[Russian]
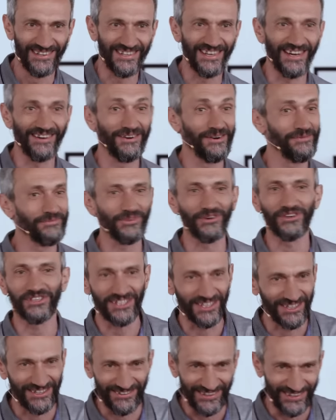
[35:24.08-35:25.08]
Я вам
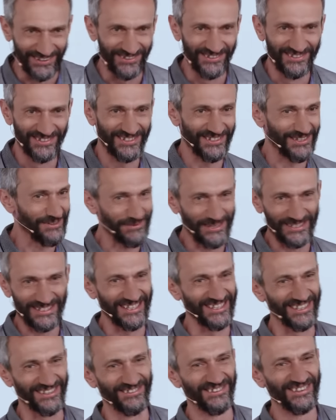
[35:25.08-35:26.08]
точно говорю, сто
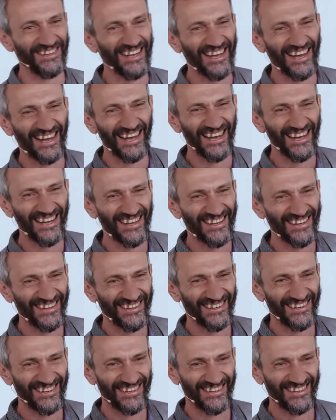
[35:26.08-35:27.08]
процентов.
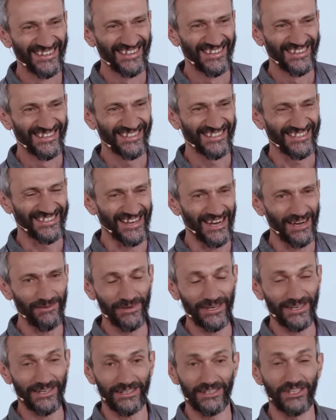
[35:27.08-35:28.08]

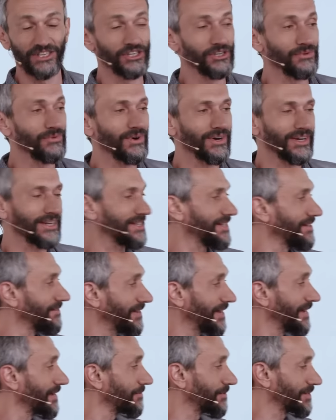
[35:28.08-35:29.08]
Самое красивое. Ничего
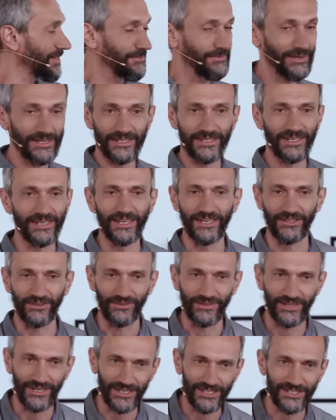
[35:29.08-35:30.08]
красивее математики
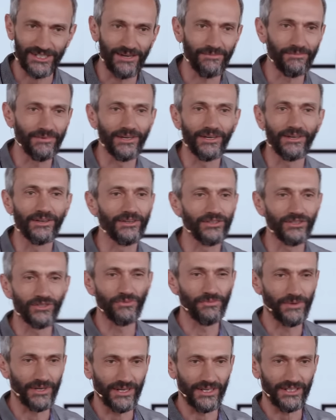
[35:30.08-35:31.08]
нету. Даже самые
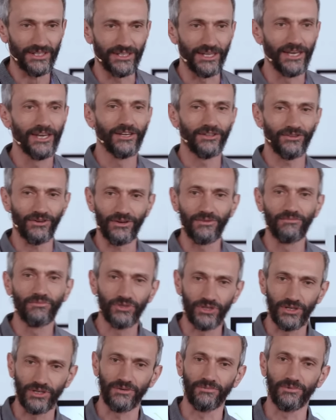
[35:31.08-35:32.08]
супер картины. Только
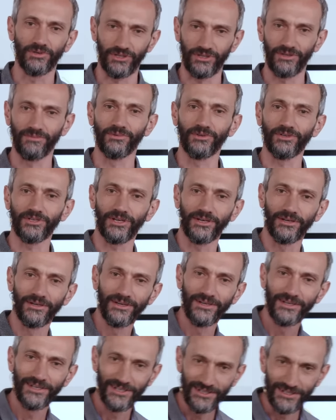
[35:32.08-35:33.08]
музыка может немножко
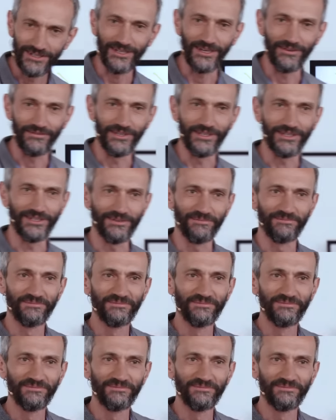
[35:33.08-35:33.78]
сравниться.